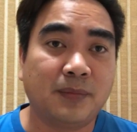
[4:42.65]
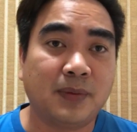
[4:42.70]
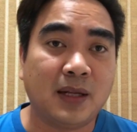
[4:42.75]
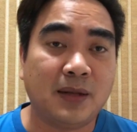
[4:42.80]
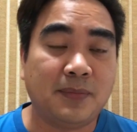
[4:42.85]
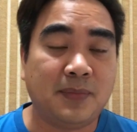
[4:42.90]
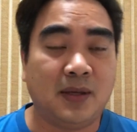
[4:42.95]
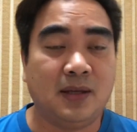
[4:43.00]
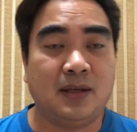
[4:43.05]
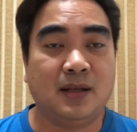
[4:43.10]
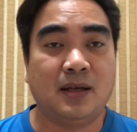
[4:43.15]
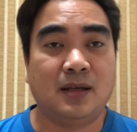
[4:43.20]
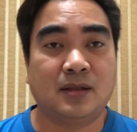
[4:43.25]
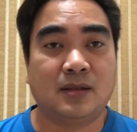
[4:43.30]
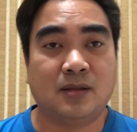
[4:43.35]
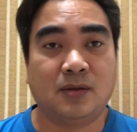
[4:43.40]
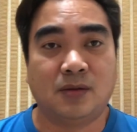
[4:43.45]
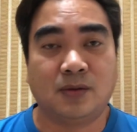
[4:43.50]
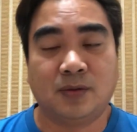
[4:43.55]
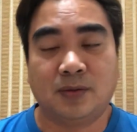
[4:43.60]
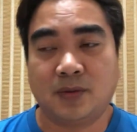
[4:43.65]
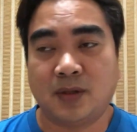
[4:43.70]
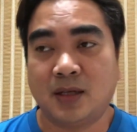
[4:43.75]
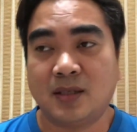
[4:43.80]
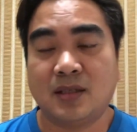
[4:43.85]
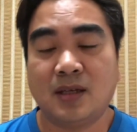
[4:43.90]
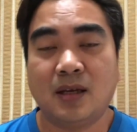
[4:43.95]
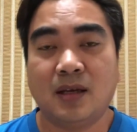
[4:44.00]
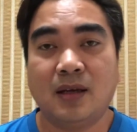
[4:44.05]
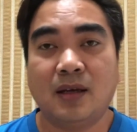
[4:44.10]
Pilipinas no
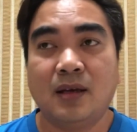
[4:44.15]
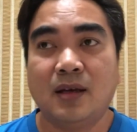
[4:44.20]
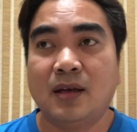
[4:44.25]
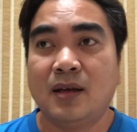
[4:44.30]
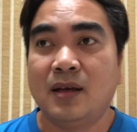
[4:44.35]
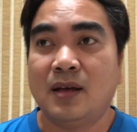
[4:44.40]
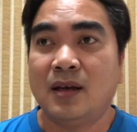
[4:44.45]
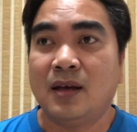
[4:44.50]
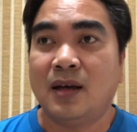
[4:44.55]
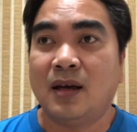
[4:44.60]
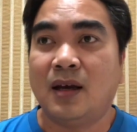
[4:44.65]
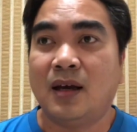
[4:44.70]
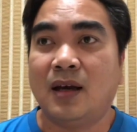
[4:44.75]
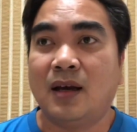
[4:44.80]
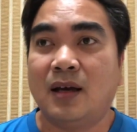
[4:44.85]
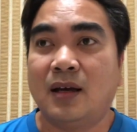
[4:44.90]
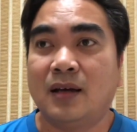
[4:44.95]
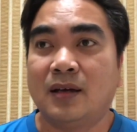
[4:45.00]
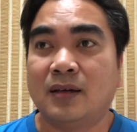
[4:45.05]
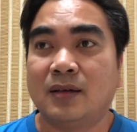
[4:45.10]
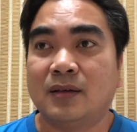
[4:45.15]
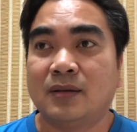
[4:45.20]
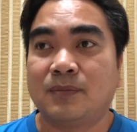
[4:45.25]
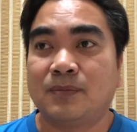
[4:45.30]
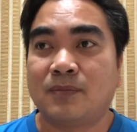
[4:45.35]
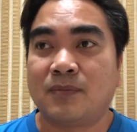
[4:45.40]
kasi uh,